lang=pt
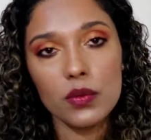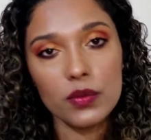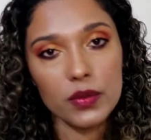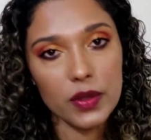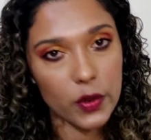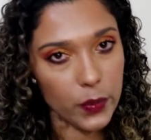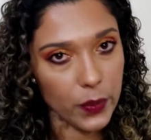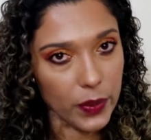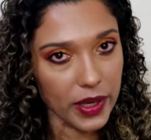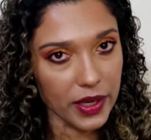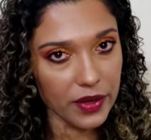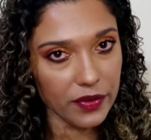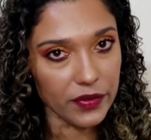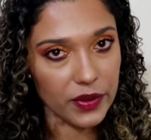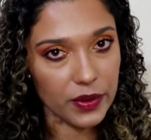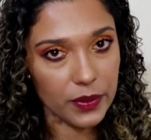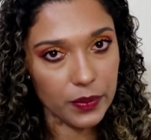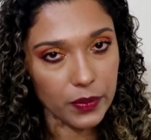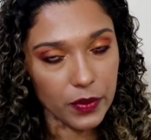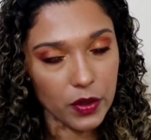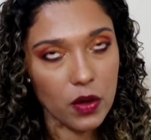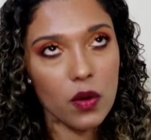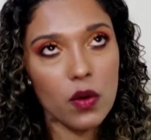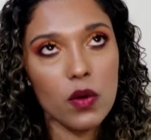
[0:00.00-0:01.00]
um Deu
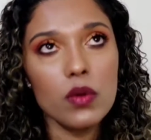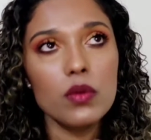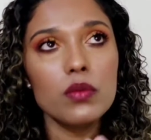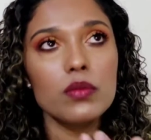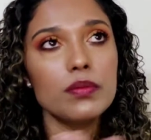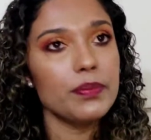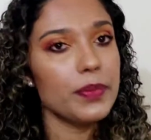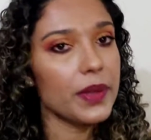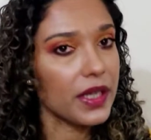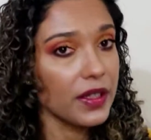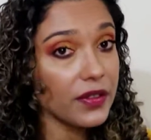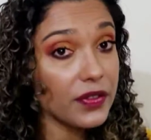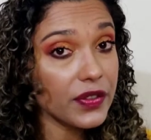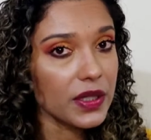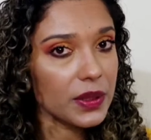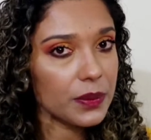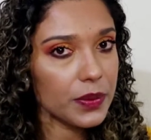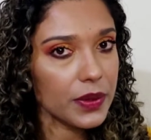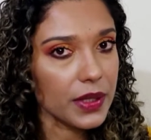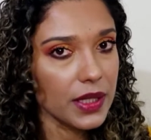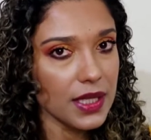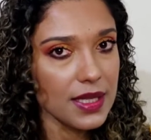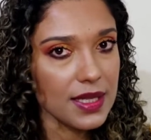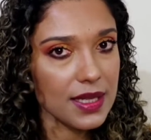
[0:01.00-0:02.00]
Parfum, ou um
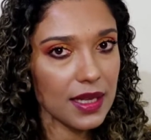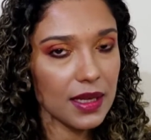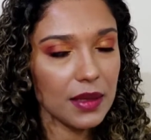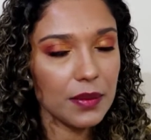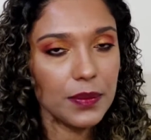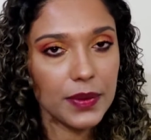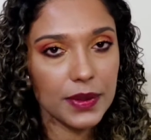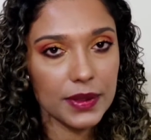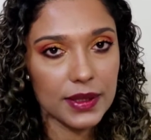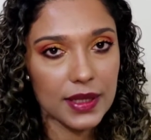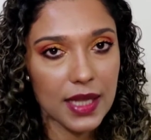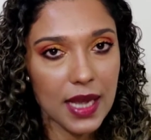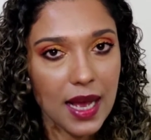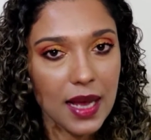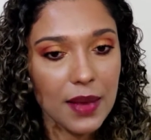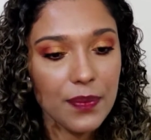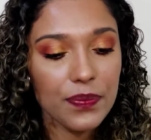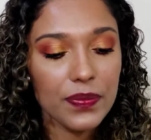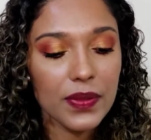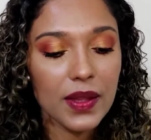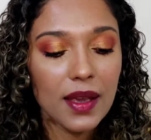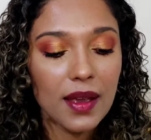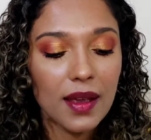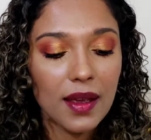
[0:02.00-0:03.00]
Parfum, por exemplo,
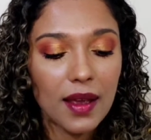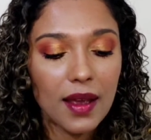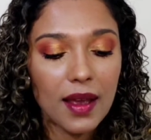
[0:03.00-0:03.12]
tá?